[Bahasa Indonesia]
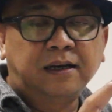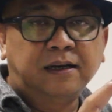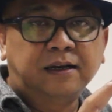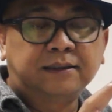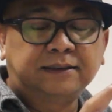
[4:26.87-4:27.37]

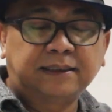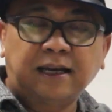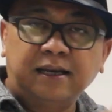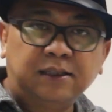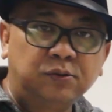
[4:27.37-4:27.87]
uh,
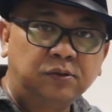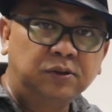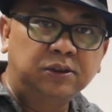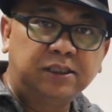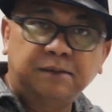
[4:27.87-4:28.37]
setelah itu
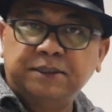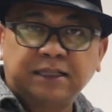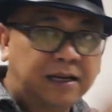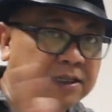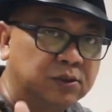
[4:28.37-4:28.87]
dia
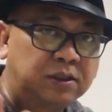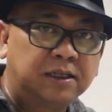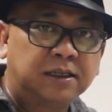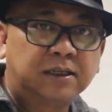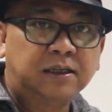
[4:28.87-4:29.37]
bisa lanjut
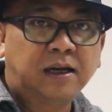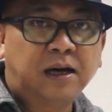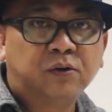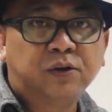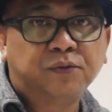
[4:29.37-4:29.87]
ke
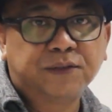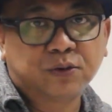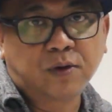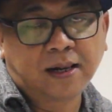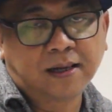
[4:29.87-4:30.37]

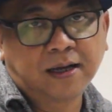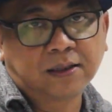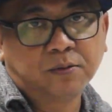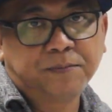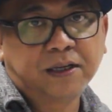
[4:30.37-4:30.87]
audiovisual
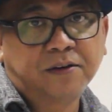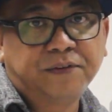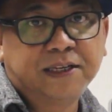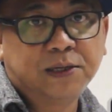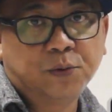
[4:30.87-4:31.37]
atau bikin
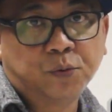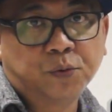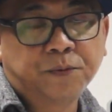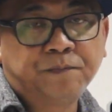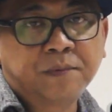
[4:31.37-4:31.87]
video.
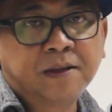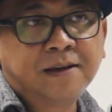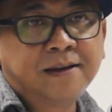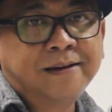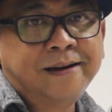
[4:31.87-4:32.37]

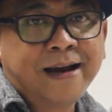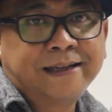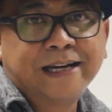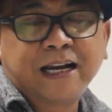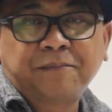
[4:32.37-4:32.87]
Nah,
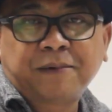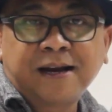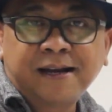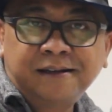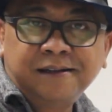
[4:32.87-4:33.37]

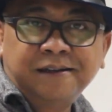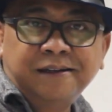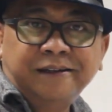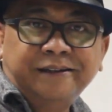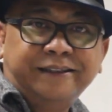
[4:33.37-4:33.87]
diharapkan
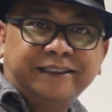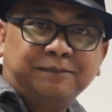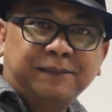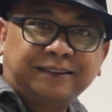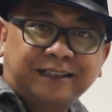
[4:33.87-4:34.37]
di
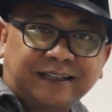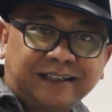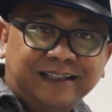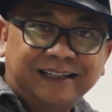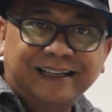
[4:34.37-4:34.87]
semester
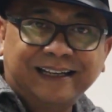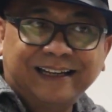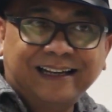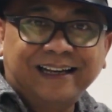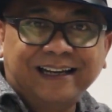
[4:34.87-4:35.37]

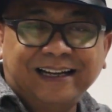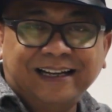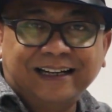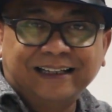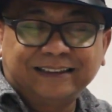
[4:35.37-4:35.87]

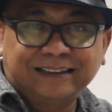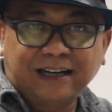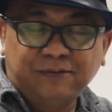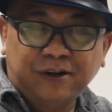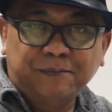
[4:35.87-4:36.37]
uh,
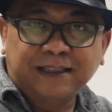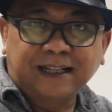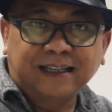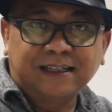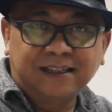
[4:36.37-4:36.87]
setelah
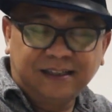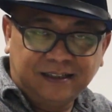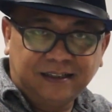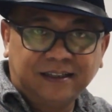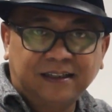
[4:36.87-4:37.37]
fundamental tadi
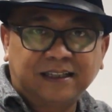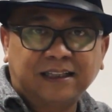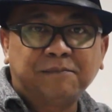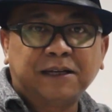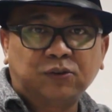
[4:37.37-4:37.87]

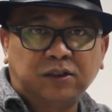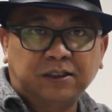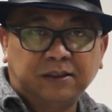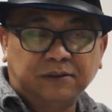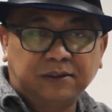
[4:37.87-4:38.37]
kita masuk
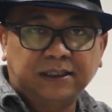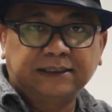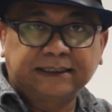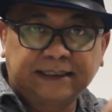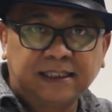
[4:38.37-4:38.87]
ke
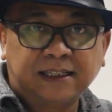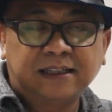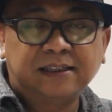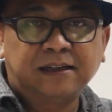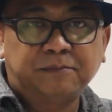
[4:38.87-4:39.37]
skill ya,
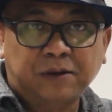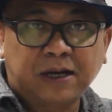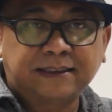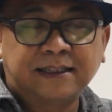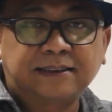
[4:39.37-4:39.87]
yang
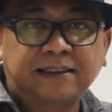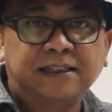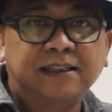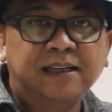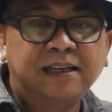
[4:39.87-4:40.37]
pengasahan
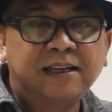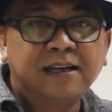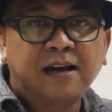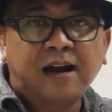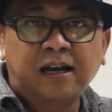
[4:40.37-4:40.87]
skill ini
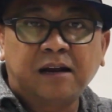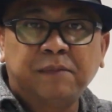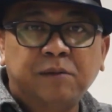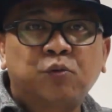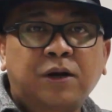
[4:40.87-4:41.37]
anak
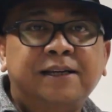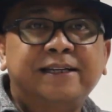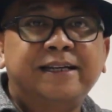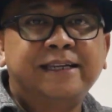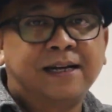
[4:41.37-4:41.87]
menemukan
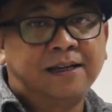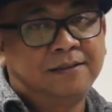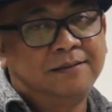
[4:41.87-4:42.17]
dirinya.